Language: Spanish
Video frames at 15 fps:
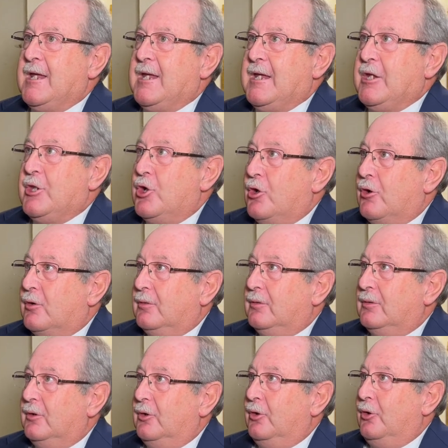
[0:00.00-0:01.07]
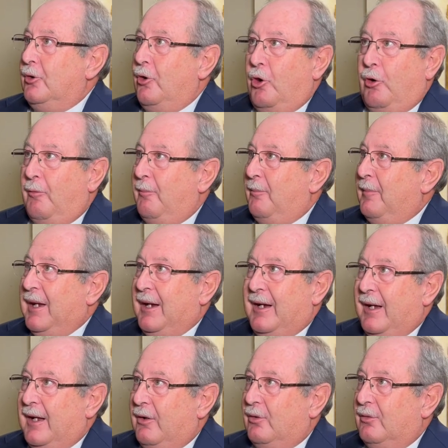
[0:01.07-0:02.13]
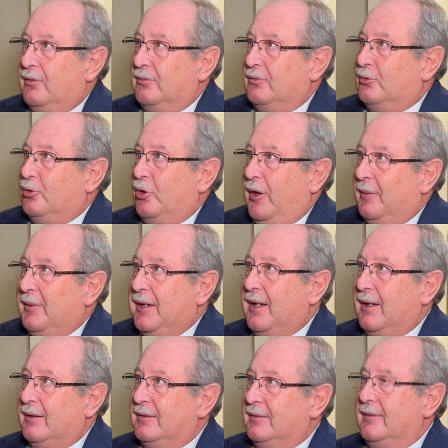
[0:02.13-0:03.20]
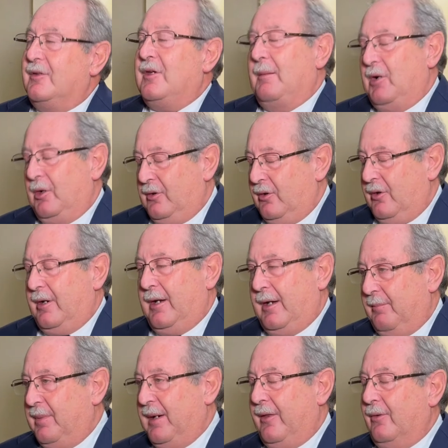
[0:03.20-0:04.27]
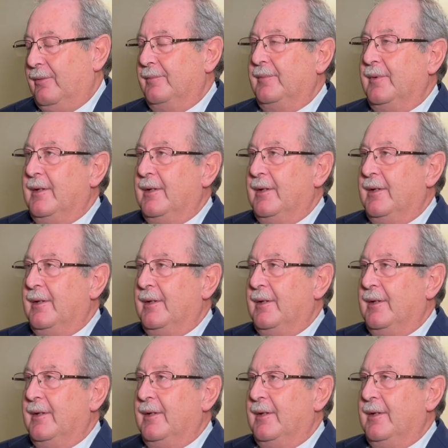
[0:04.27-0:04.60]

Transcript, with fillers: Y yo no me creo todavía, ya me lo tengo que creer, perdón,